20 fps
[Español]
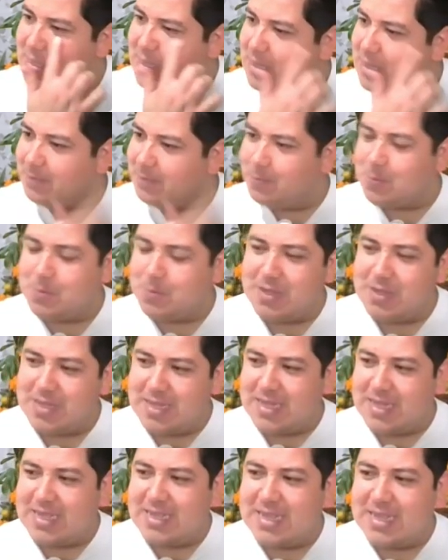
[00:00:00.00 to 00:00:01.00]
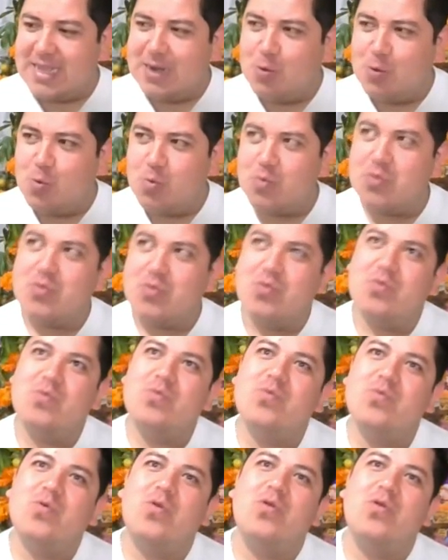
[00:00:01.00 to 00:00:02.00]
Y pues fíjate que era un,
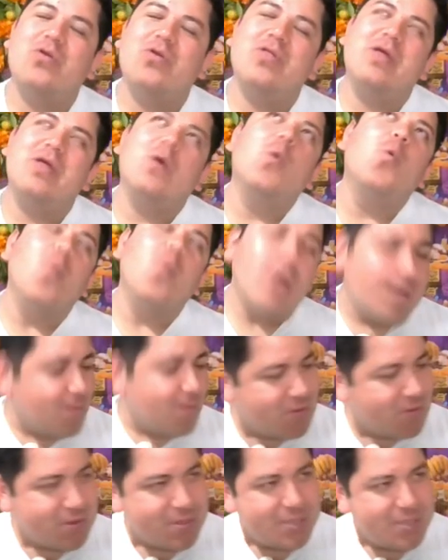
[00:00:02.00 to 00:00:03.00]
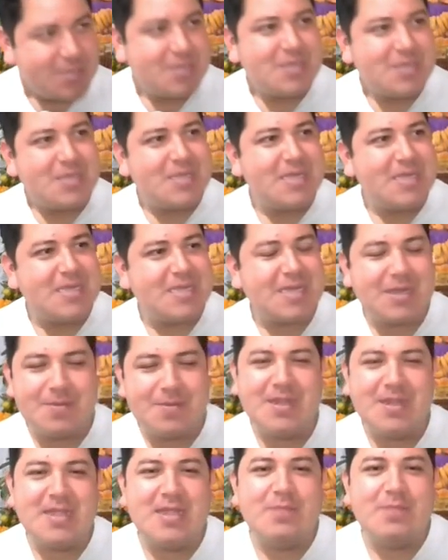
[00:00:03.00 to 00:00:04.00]
dolor de huevos
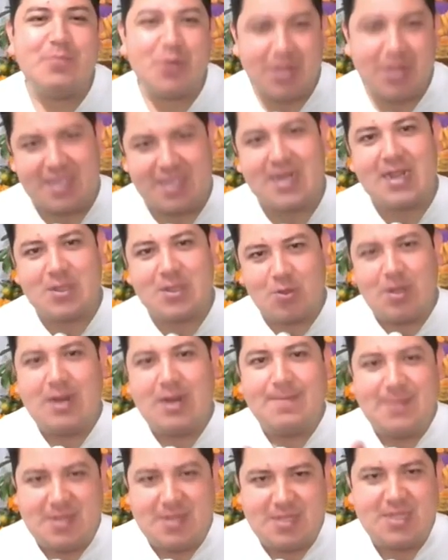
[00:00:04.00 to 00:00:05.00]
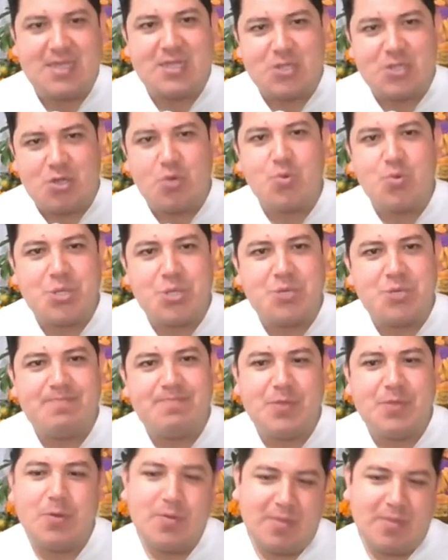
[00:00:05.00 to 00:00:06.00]
escribir en él porque ya era toda la pantalla touch.
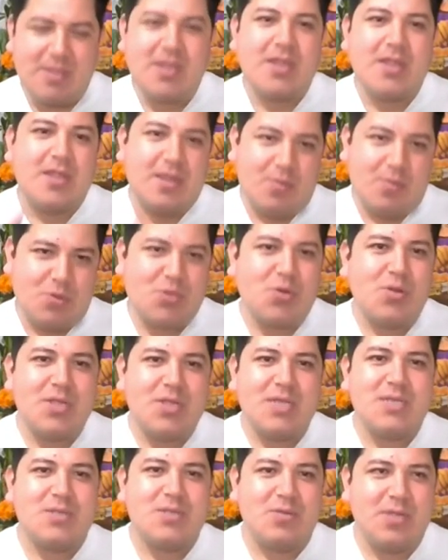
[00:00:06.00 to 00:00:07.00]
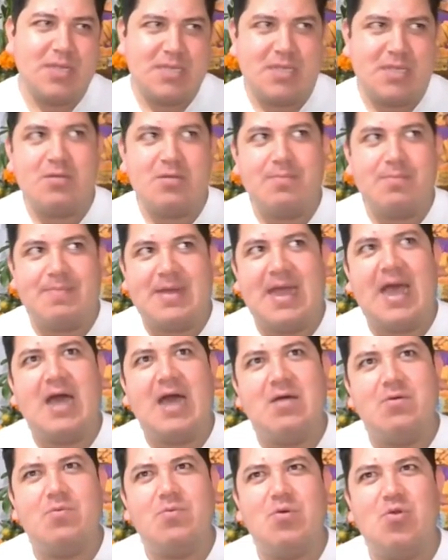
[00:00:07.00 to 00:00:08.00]
Obviamente tenía botones, ¿no? De encendido
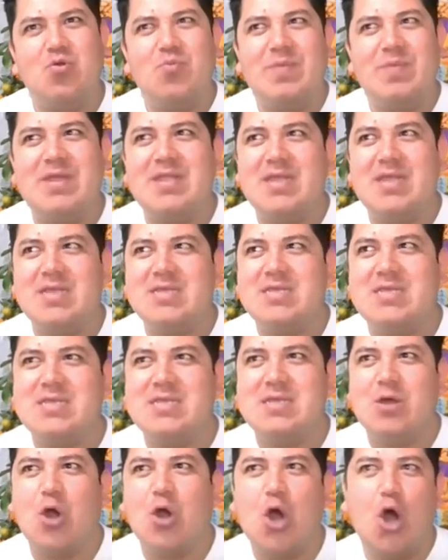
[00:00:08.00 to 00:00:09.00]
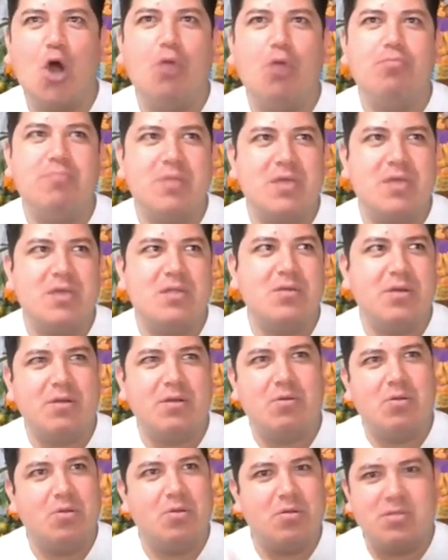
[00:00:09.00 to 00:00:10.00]
apagado, volúmenes, home y no
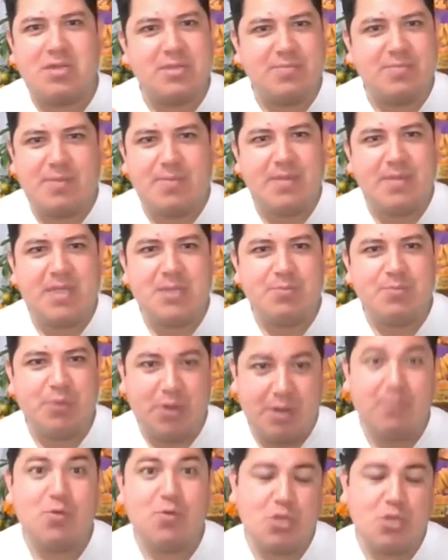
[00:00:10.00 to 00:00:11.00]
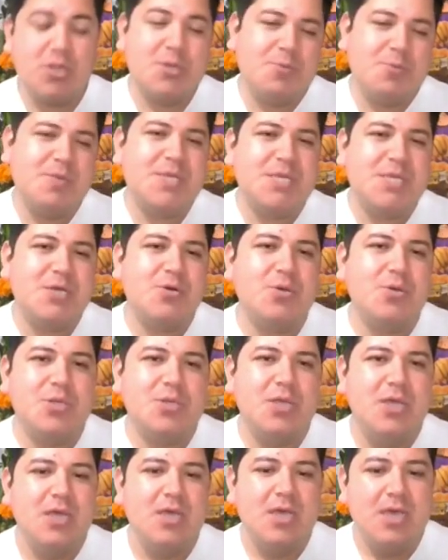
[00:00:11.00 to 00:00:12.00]
recuerdo qué otras mamadas, pero eran botones físicos.